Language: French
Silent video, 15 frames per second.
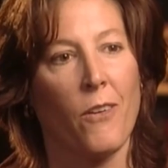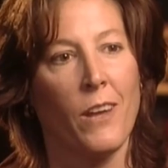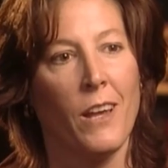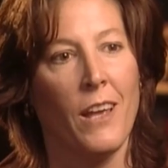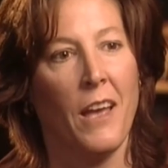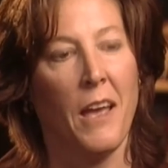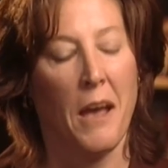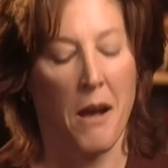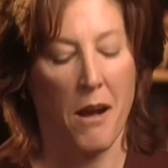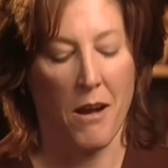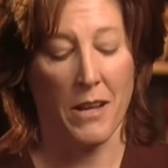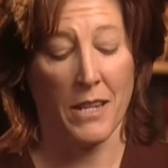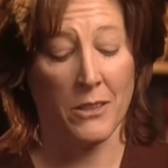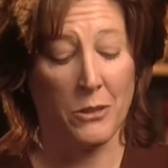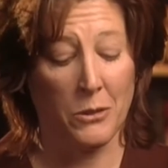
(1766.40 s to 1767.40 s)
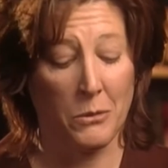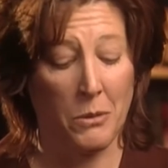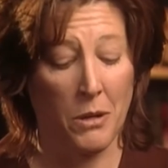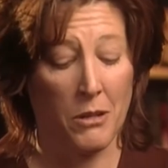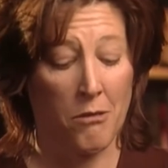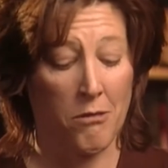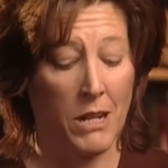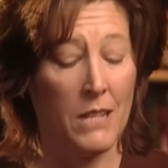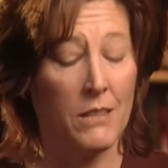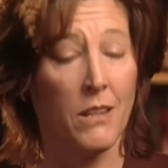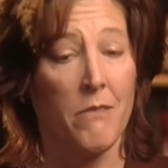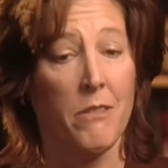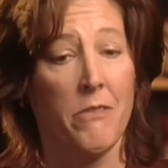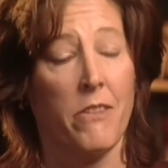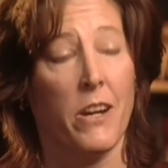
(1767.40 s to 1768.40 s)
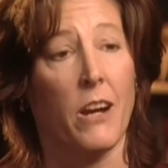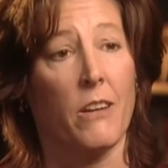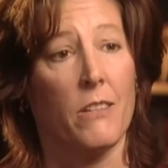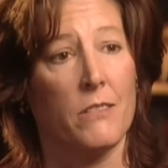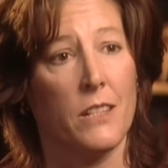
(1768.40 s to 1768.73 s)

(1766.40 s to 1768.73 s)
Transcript: Et peu à peu, c'est devenu une belle histoire d'amour.